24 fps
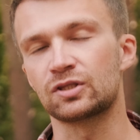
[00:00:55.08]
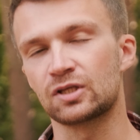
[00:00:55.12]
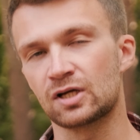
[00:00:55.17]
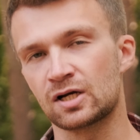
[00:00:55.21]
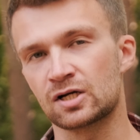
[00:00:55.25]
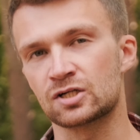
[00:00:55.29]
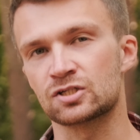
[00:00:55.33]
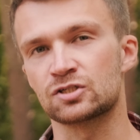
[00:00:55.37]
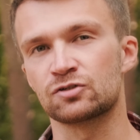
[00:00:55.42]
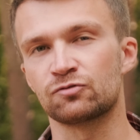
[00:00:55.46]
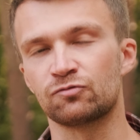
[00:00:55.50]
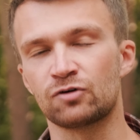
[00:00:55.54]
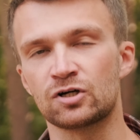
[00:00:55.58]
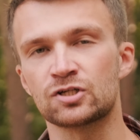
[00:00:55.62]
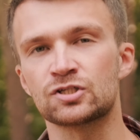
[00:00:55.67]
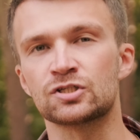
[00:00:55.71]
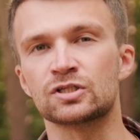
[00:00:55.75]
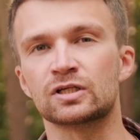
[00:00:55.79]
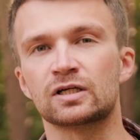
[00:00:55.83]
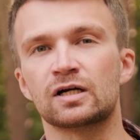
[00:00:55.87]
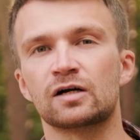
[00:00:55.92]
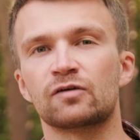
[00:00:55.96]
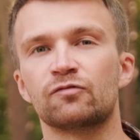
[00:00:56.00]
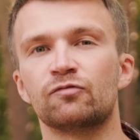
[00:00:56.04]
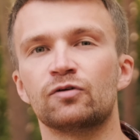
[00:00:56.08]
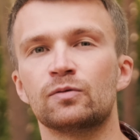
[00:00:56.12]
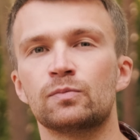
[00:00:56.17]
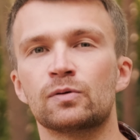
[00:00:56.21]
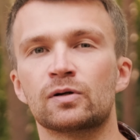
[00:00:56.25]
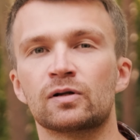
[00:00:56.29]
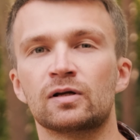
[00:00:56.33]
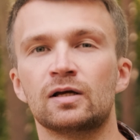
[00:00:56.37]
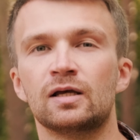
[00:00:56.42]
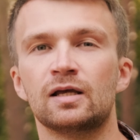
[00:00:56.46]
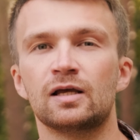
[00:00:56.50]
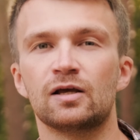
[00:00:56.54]
также важен, как
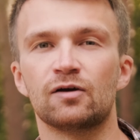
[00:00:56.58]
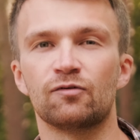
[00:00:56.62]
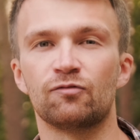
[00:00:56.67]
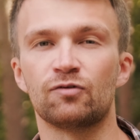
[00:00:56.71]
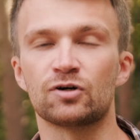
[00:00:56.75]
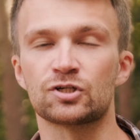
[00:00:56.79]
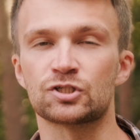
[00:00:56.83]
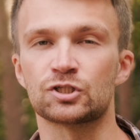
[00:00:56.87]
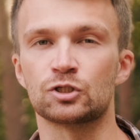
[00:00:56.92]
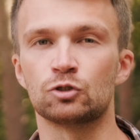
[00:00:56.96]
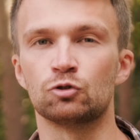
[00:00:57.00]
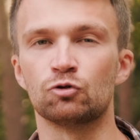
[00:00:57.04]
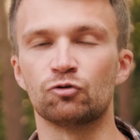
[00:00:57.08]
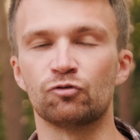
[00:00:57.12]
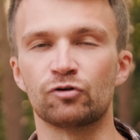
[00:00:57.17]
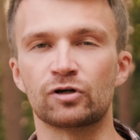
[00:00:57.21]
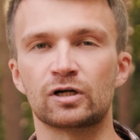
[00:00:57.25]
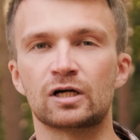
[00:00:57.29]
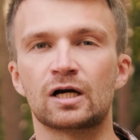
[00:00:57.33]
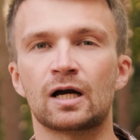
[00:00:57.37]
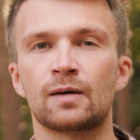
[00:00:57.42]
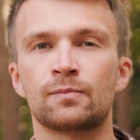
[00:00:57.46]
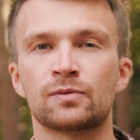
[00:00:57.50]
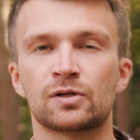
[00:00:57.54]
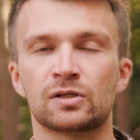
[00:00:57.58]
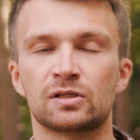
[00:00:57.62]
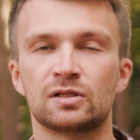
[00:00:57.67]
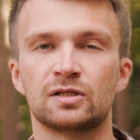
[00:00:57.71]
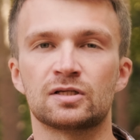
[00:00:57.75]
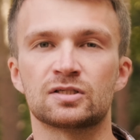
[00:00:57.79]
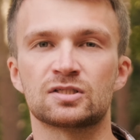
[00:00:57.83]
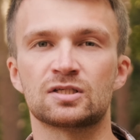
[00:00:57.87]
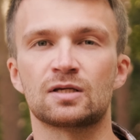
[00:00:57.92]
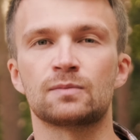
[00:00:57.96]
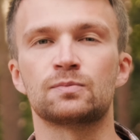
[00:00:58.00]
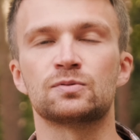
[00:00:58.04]
выбор вашей новой камеры
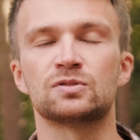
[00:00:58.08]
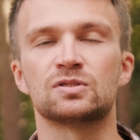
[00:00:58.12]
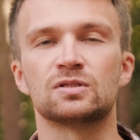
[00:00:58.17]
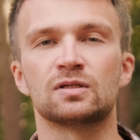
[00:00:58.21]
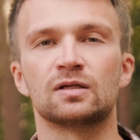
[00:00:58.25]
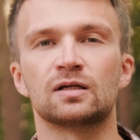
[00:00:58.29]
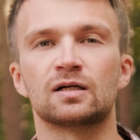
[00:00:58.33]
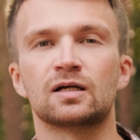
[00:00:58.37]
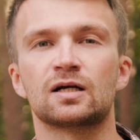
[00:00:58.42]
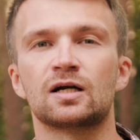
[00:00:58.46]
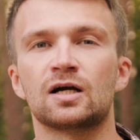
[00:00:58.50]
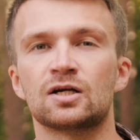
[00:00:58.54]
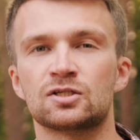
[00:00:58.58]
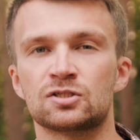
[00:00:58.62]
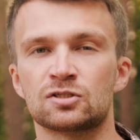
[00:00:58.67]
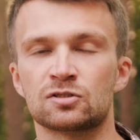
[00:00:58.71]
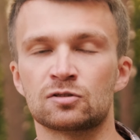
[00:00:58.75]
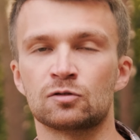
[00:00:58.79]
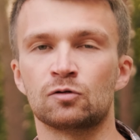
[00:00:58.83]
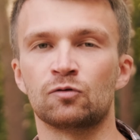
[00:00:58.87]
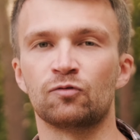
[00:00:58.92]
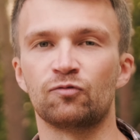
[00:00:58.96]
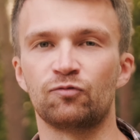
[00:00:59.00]
для записи качественного